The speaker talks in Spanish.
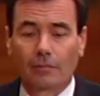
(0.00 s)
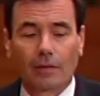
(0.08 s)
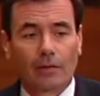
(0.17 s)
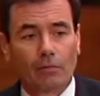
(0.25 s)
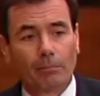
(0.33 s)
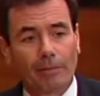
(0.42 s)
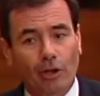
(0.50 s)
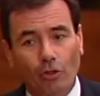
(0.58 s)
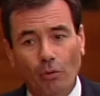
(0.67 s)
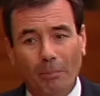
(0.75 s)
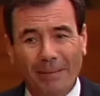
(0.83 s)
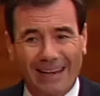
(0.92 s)
en un periodo
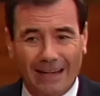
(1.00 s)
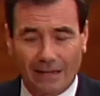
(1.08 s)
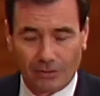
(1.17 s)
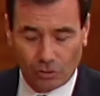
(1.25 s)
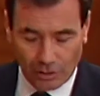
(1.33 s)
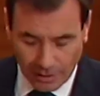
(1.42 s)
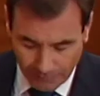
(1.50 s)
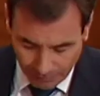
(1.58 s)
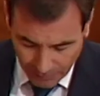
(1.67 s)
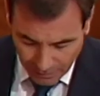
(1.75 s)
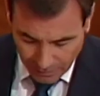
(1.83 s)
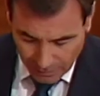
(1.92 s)
preelectoral,
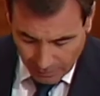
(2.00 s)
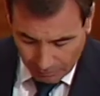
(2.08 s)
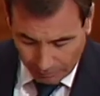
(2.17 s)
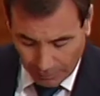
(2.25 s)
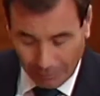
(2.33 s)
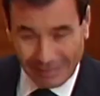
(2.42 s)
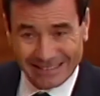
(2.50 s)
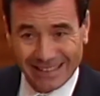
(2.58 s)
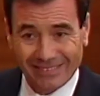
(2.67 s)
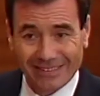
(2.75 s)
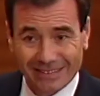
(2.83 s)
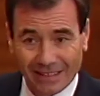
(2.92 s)
pero a pesar
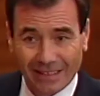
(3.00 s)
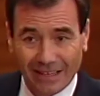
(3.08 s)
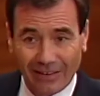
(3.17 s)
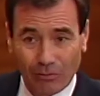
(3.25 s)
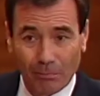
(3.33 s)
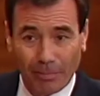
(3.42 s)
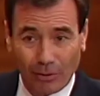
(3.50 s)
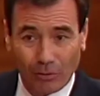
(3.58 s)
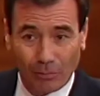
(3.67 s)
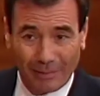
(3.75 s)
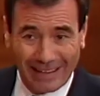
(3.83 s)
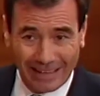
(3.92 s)
de estar en un
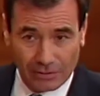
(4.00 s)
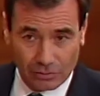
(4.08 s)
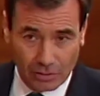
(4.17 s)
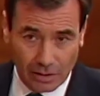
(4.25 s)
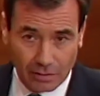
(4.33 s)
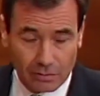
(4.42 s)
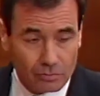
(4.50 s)
periodo preelectoral,